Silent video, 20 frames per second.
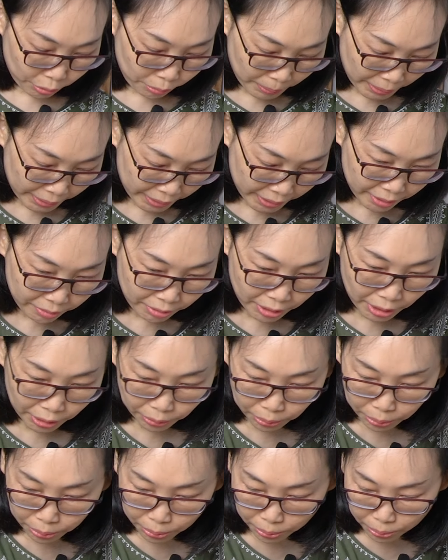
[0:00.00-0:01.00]
supaya
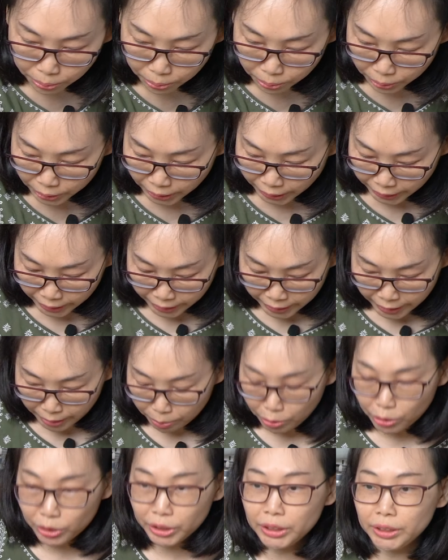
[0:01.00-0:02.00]
waktu saya
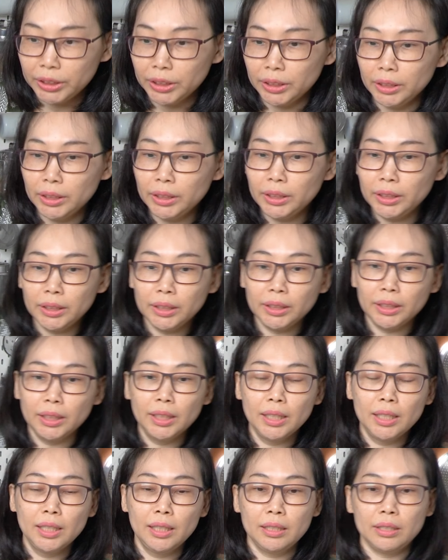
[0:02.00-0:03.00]
demo di sini,
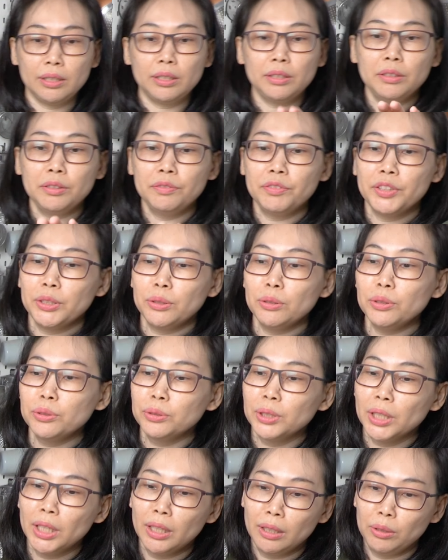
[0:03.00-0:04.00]
si
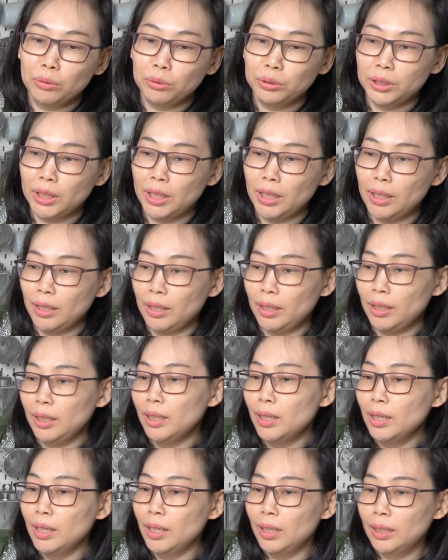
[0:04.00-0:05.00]
Vero juga nggak usah
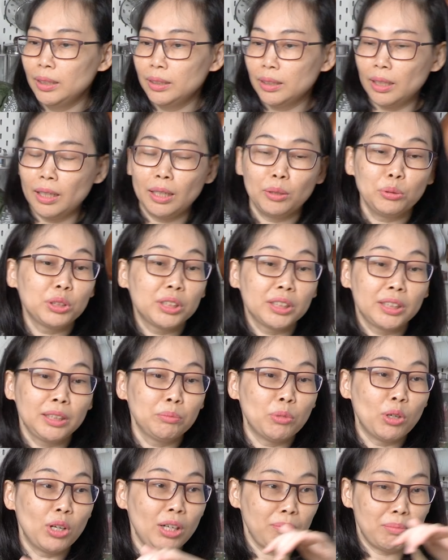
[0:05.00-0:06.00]
terlalu
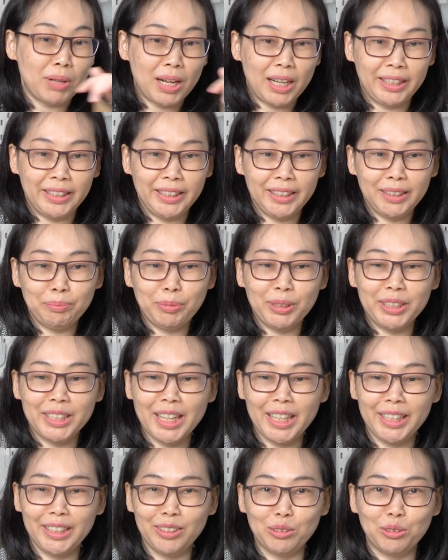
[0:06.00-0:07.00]
sering bolak-balik
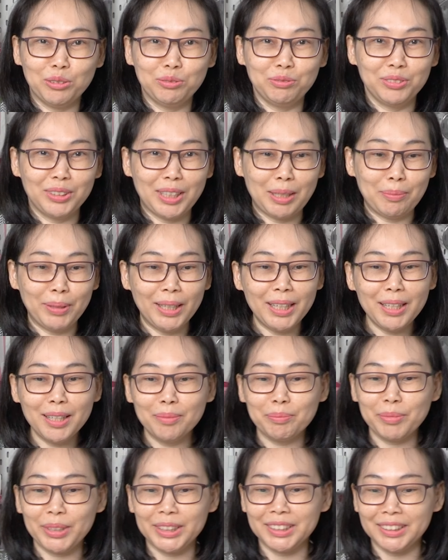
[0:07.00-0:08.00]
pindahin off,
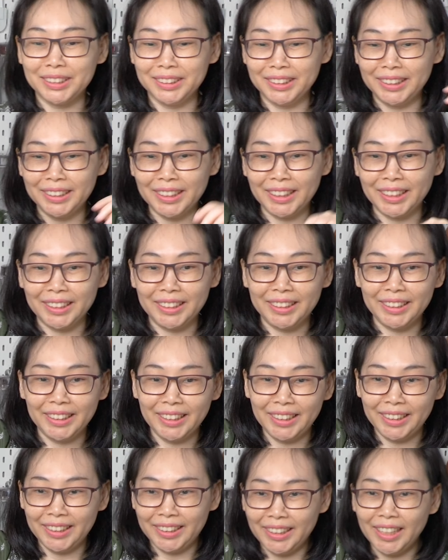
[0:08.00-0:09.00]
apa mixernya yang
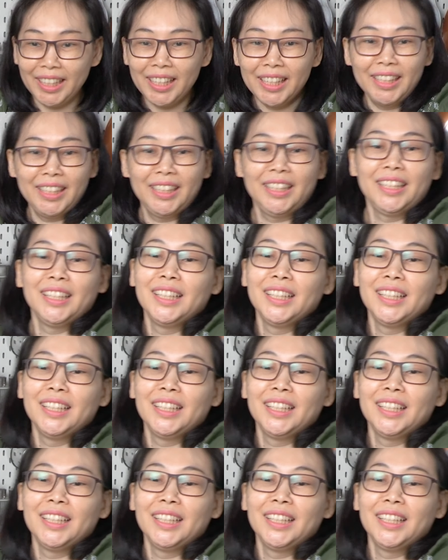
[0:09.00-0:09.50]
gede ya.